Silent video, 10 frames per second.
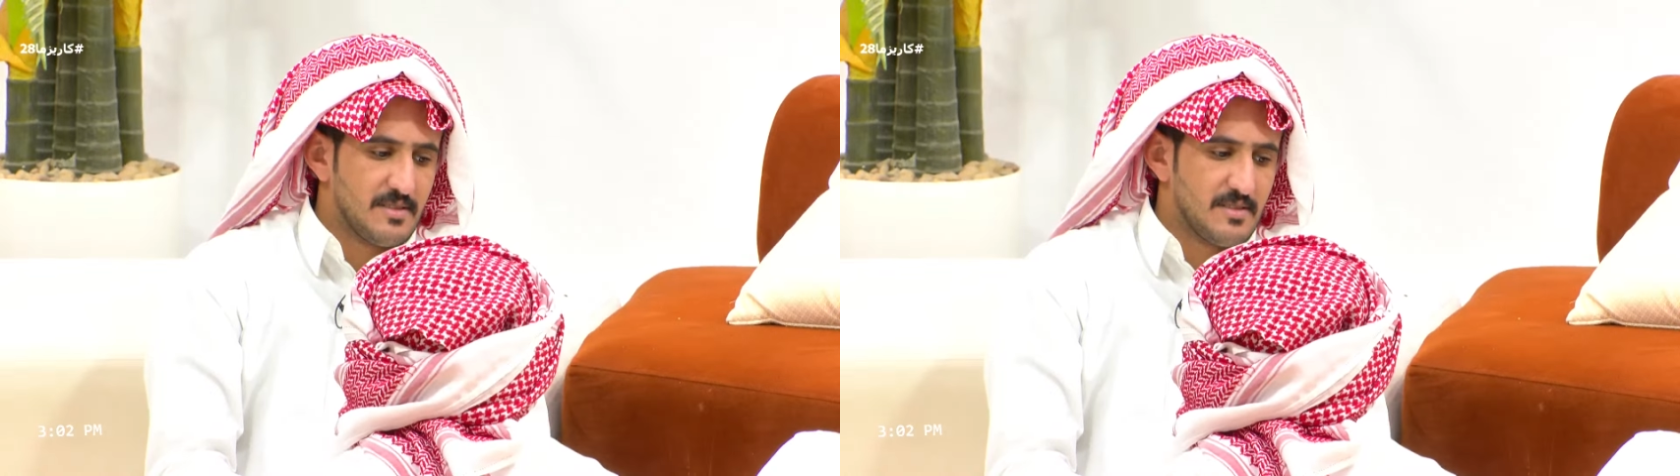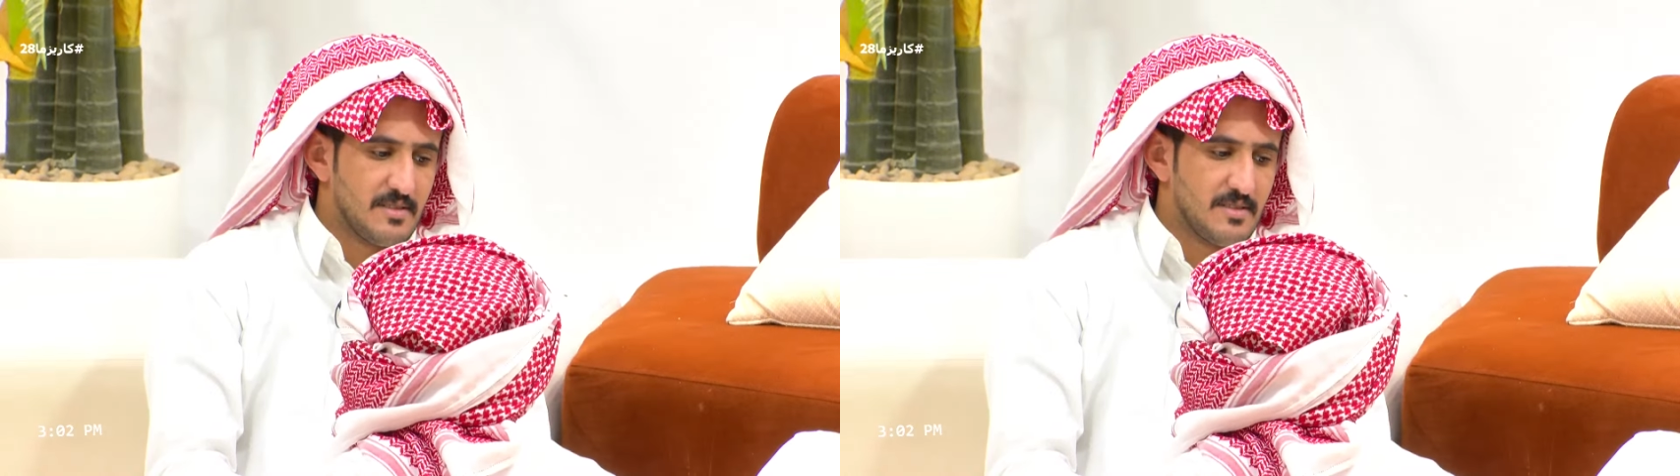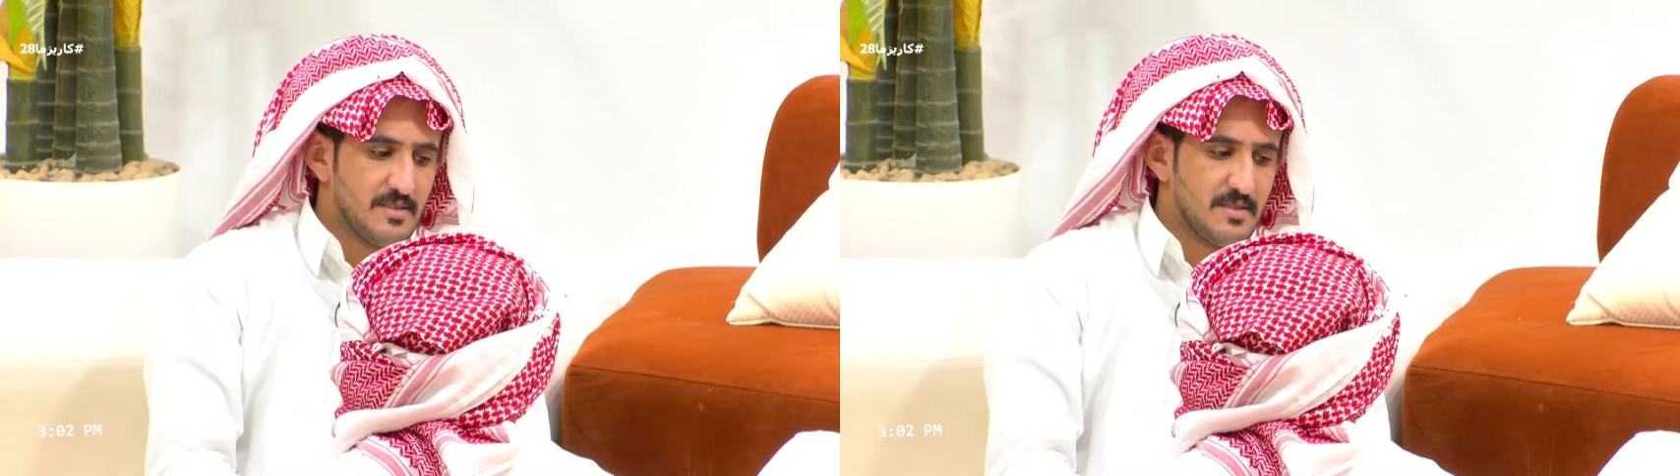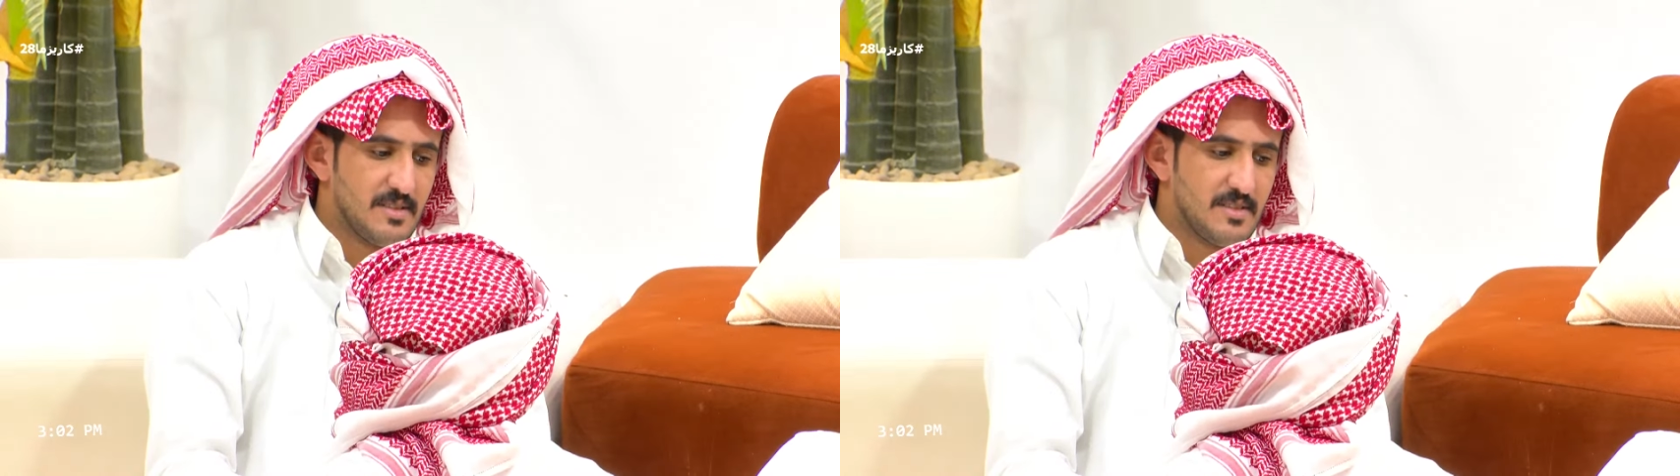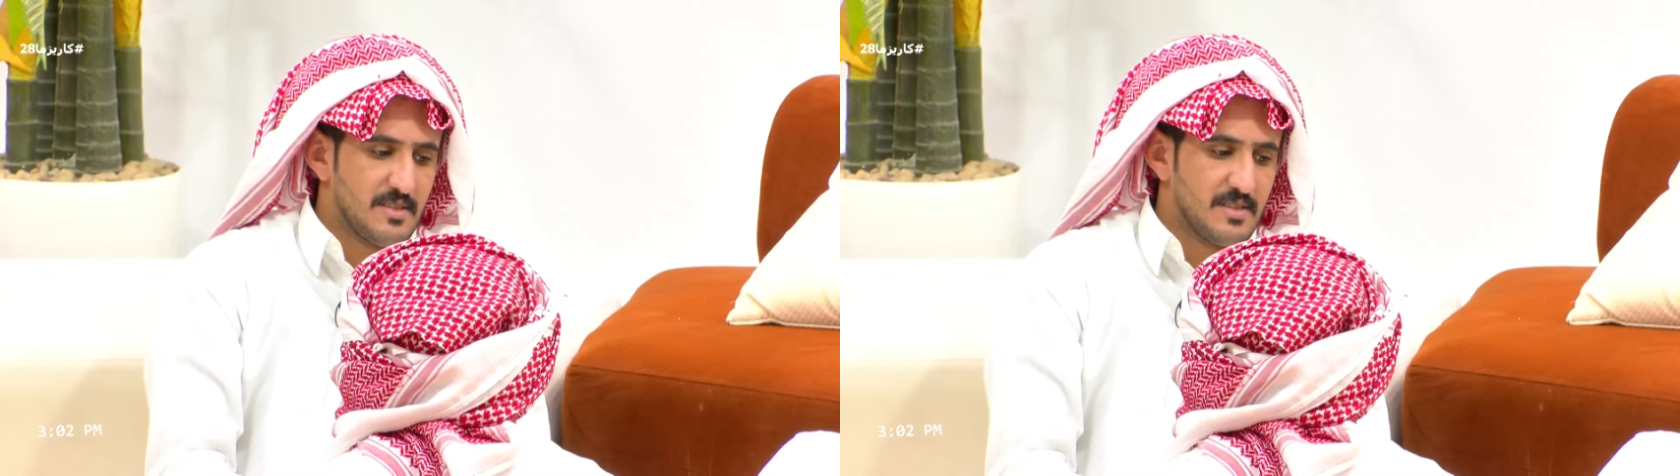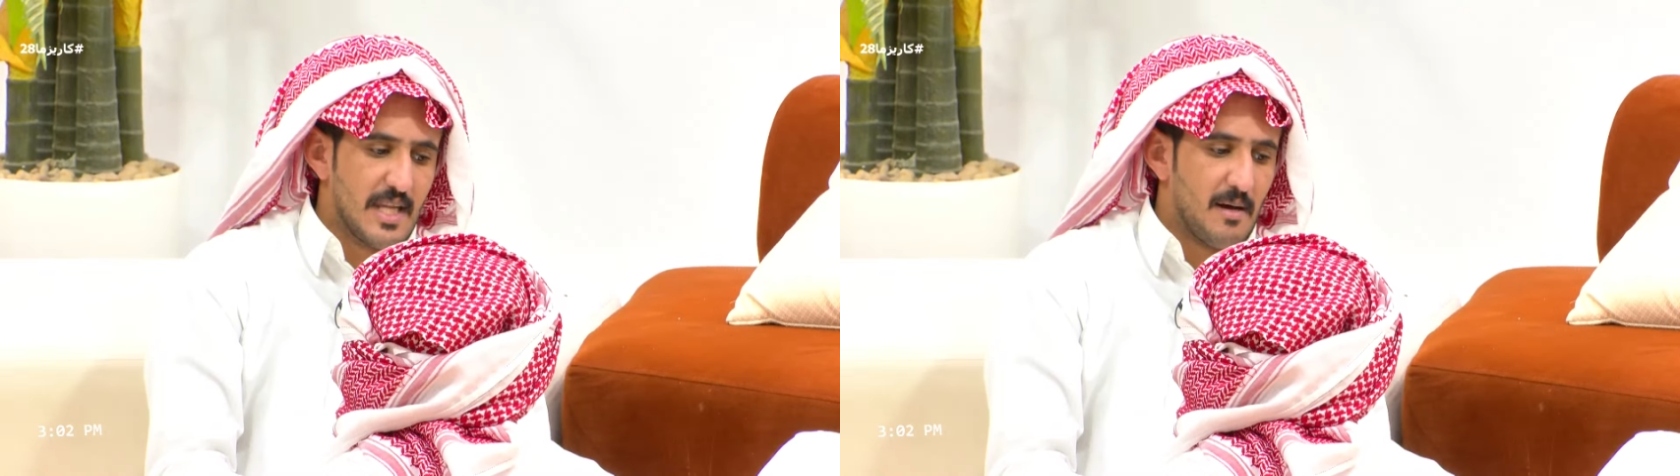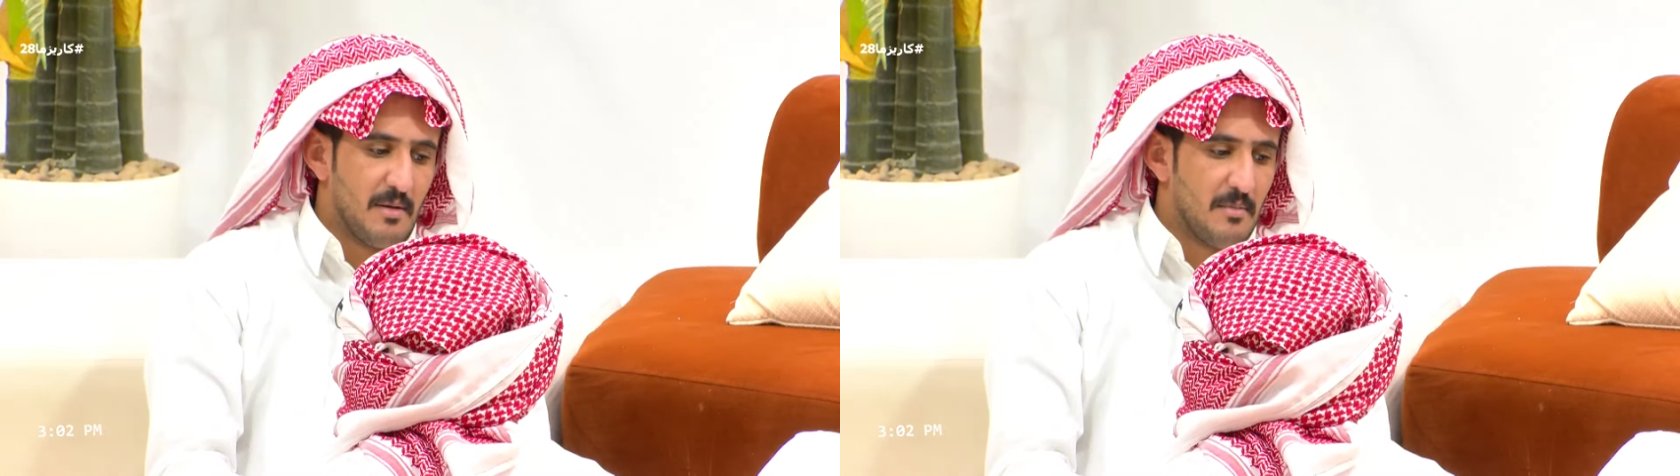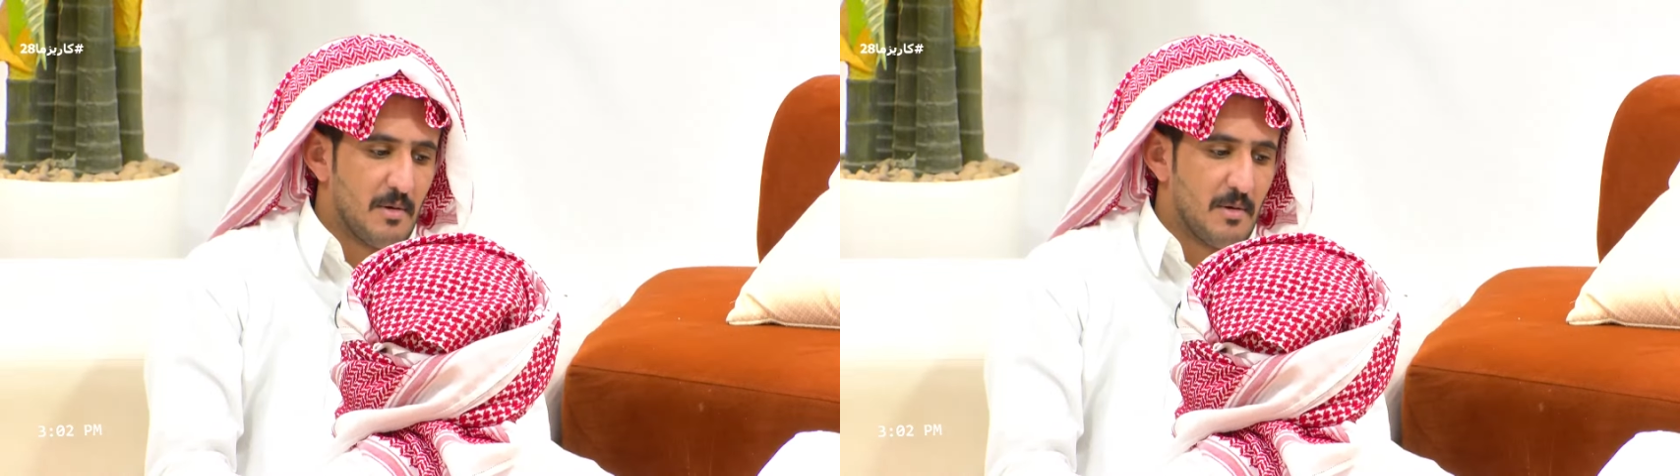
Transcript: لا اكيد لا لا ما